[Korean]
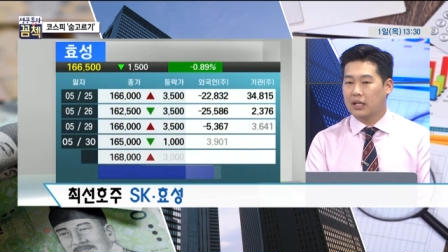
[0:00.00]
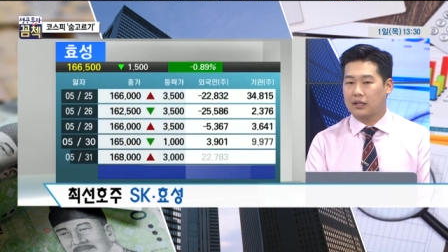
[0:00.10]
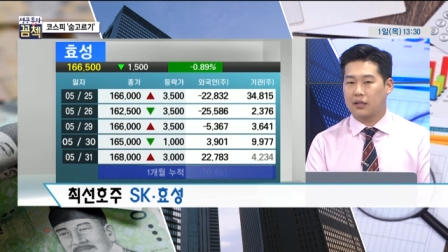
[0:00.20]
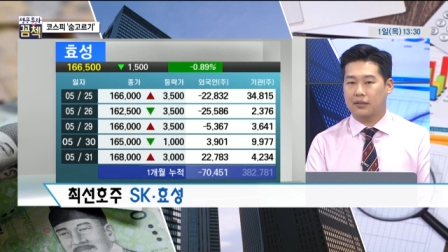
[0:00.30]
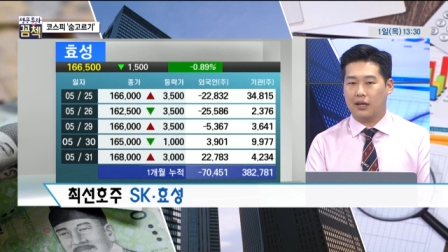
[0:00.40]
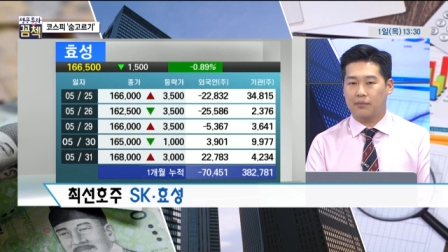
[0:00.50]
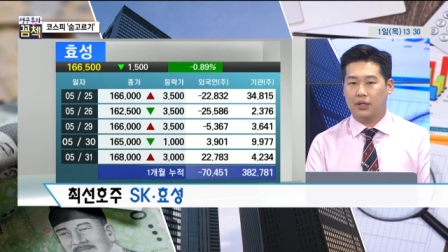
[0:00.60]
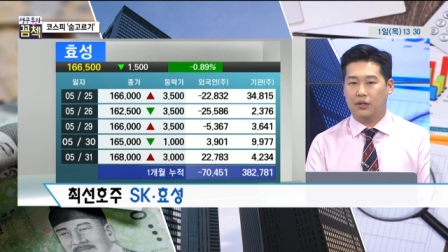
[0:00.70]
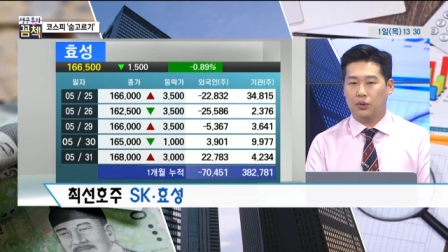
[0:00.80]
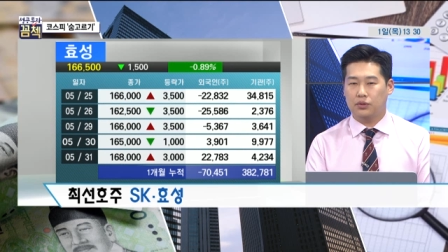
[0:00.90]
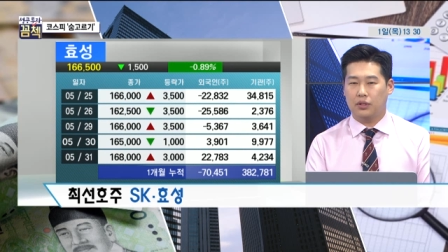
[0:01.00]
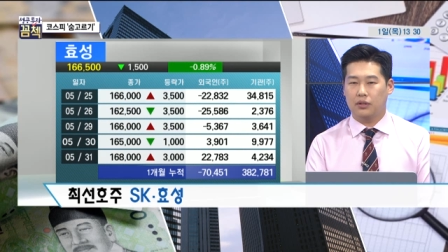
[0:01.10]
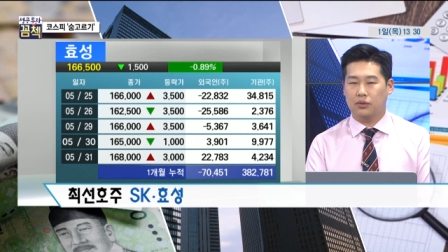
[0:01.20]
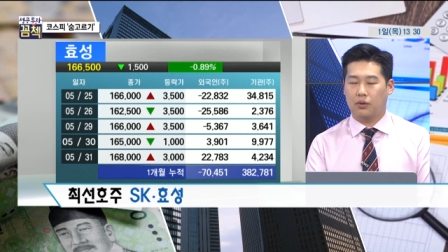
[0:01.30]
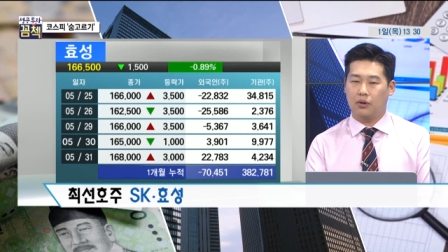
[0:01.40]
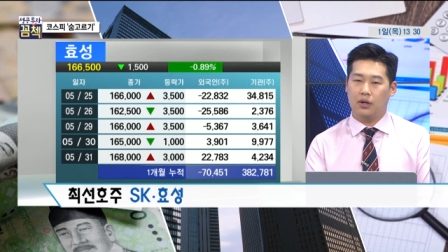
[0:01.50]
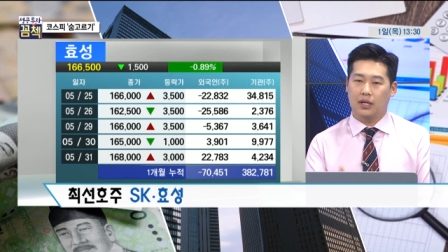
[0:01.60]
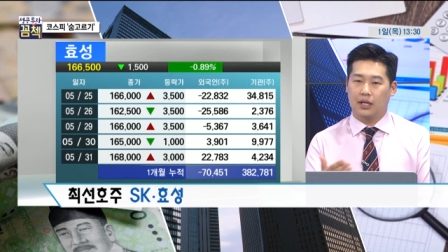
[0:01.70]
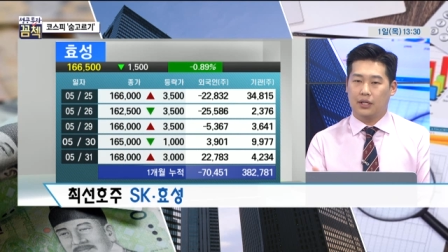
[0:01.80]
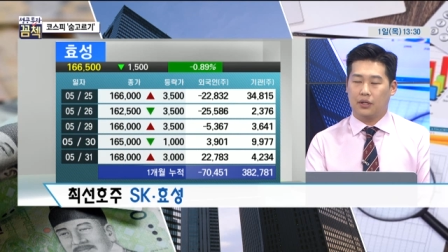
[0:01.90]
그렇다면 효성도
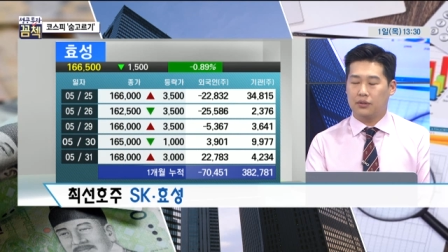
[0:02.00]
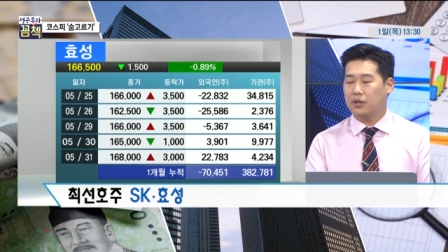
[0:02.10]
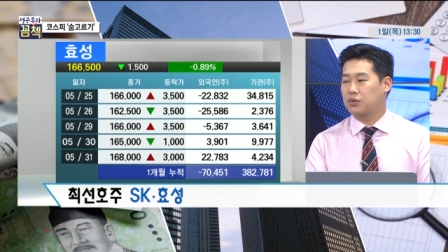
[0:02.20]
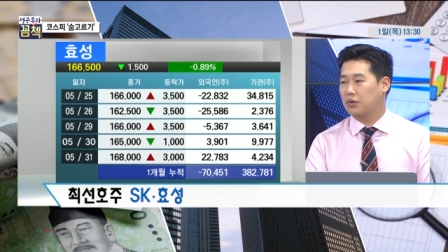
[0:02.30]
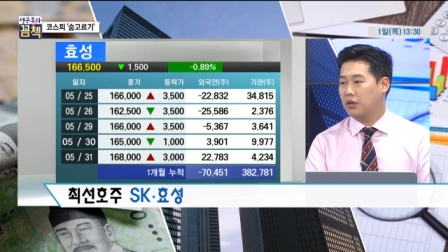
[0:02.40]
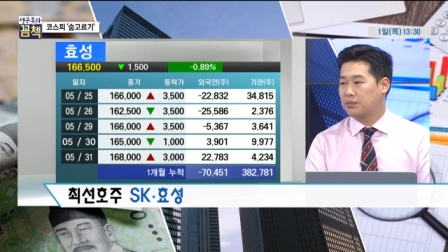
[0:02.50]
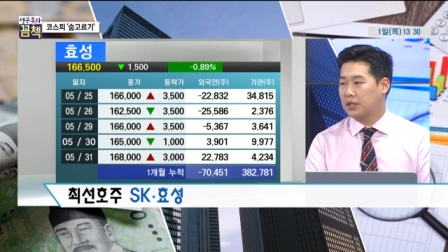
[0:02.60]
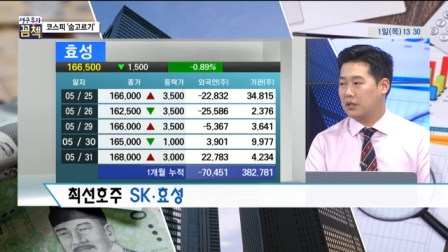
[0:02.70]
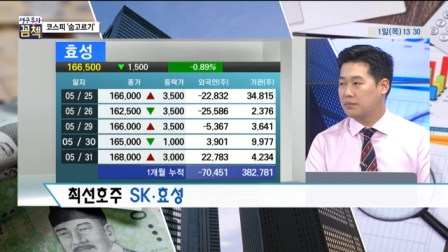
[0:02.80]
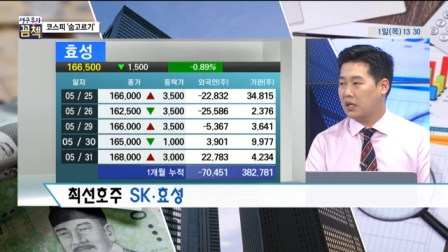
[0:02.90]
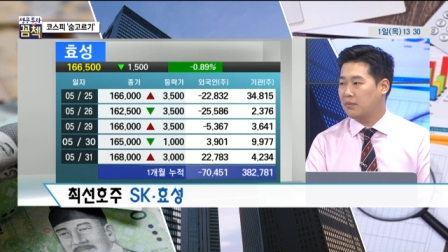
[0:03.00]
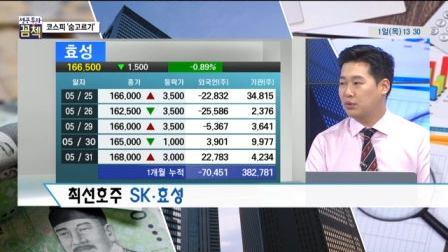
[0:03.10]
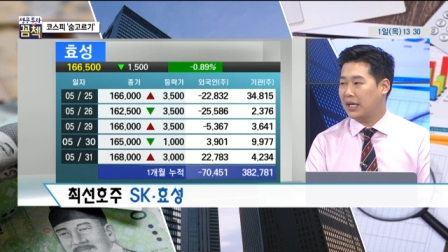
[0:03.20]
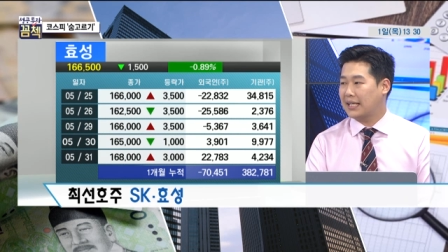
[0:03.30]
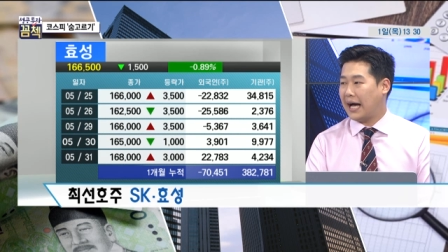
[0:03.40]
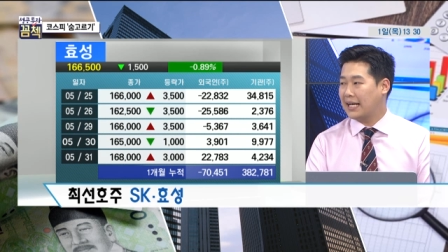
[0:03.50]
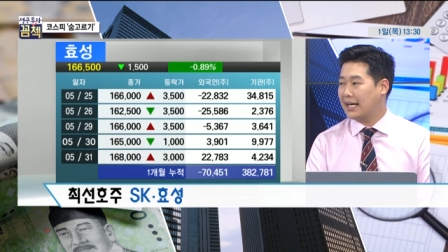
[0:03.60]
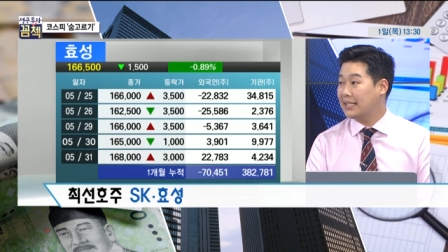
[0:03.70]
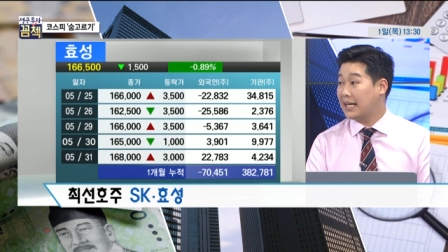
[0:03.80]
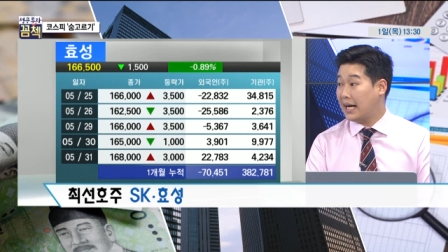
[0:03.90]
현대중공업처럼 사업 분할이
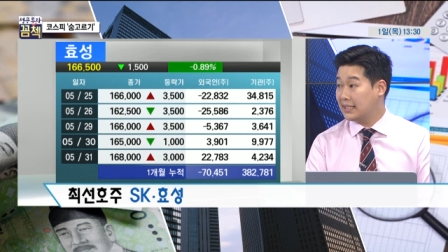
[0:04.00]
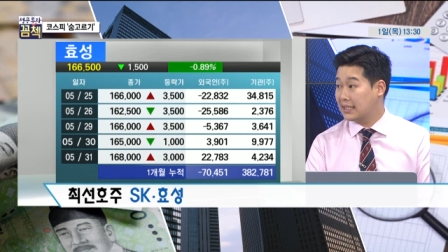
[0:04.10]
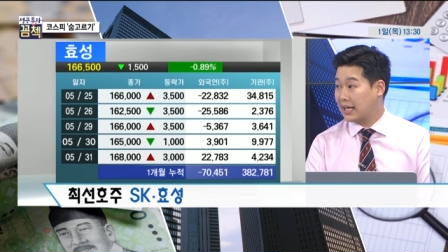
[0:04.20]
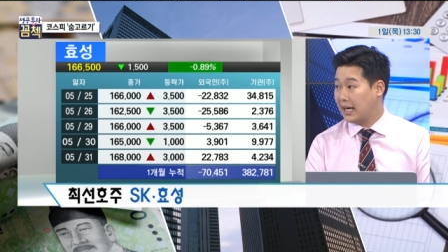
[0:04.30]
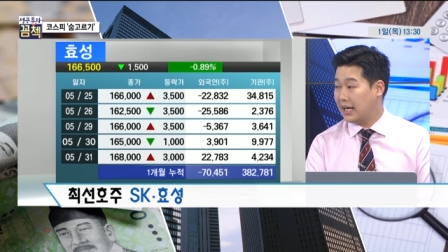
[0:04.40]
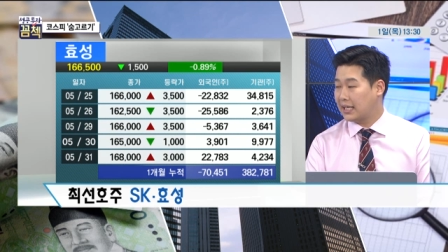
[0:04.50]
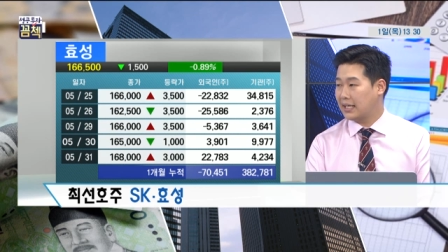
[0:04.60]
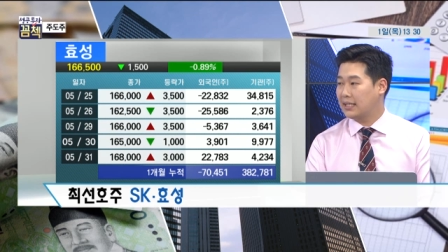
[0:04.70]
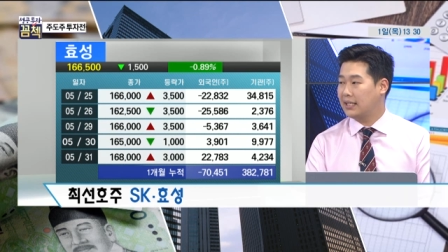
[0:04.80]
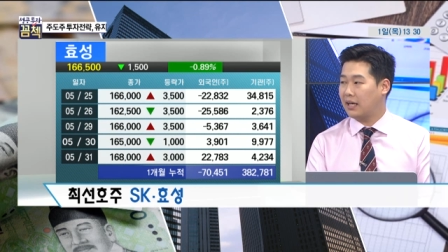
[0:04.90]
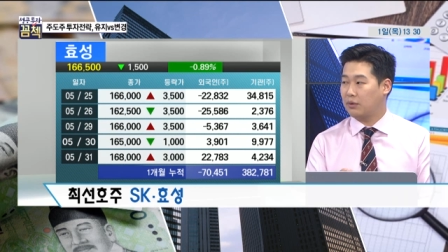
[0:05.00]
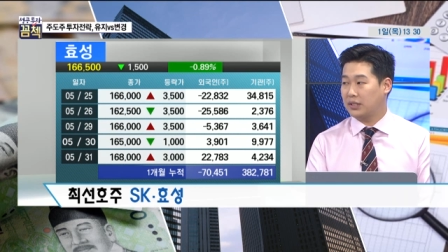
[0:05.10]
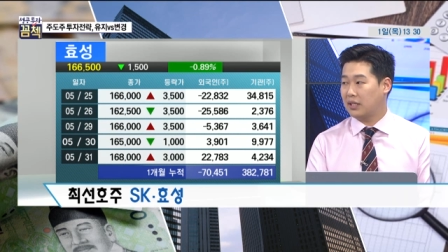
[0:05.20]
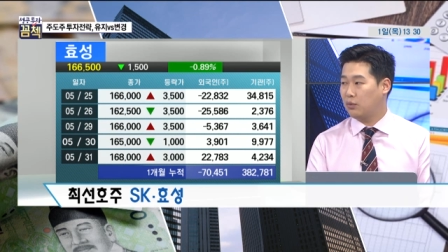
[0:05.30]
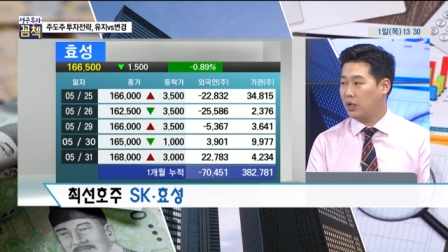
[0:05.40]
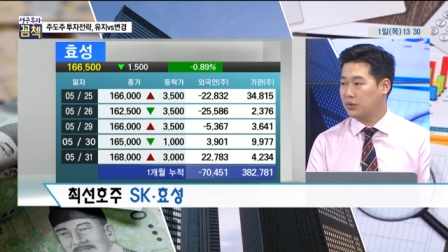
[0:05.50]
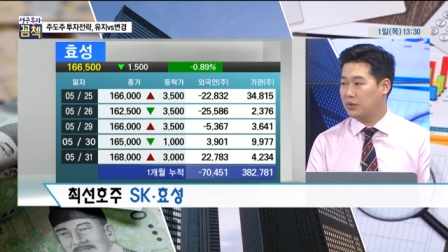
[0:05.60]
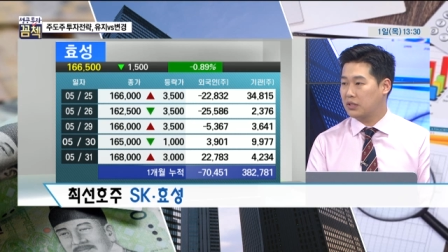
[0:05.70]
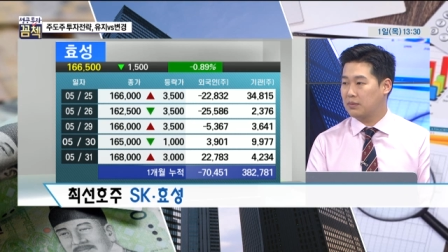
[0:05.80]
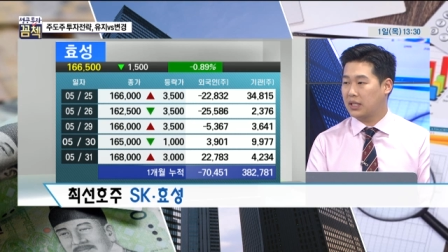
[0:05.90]
가능하지 않을까라는 기대감 굉장히 모아지고
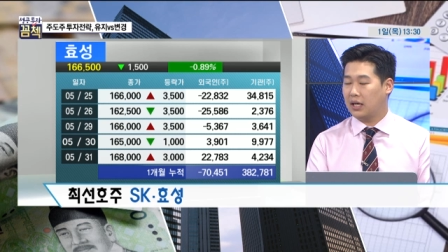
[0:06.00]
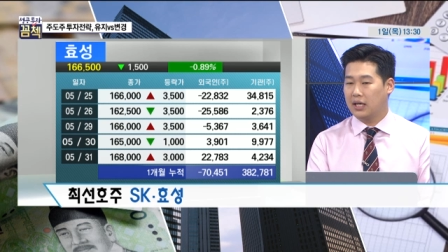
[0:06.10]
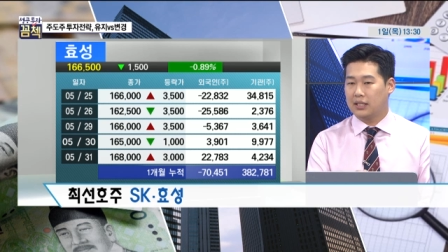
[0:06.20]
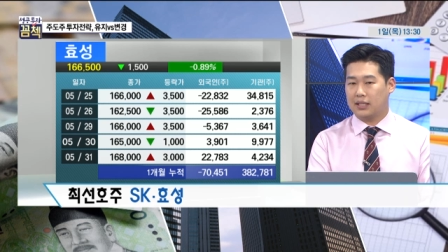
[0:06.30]
있습니다.